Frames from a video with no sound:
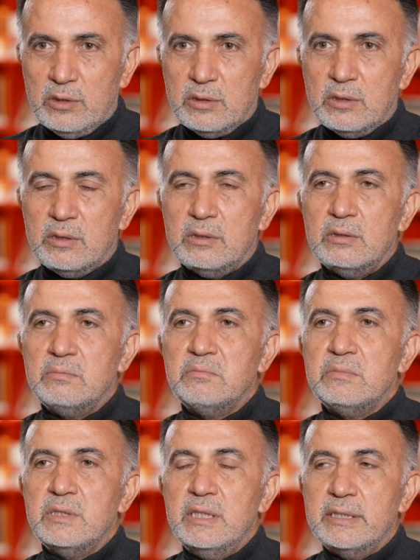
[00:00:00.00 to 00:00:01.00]
Ee,
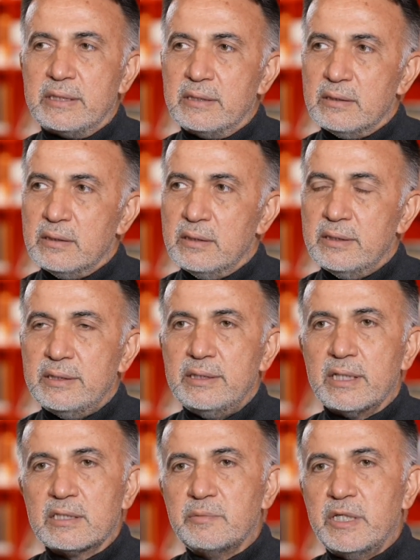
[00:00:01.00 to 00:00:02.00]
ilk e,
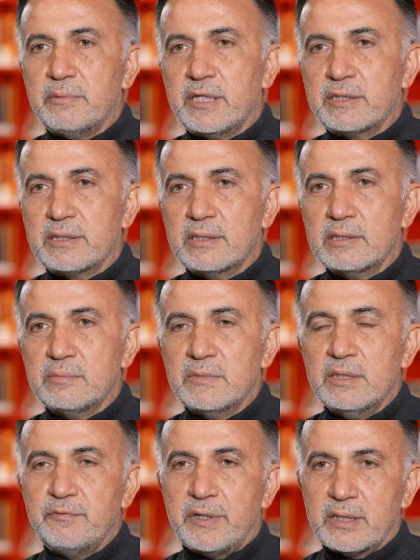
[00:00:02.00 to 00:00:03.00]
yazmaya
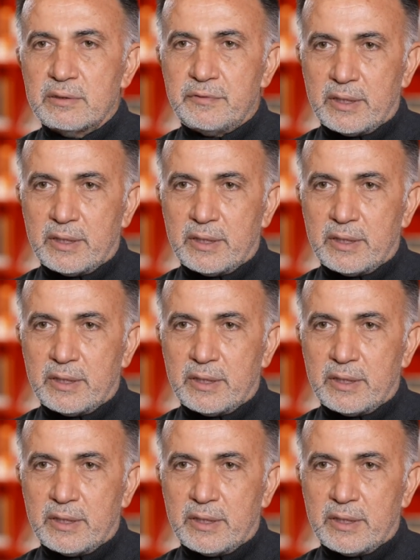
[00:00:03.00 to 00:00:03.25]
başladığımda farklı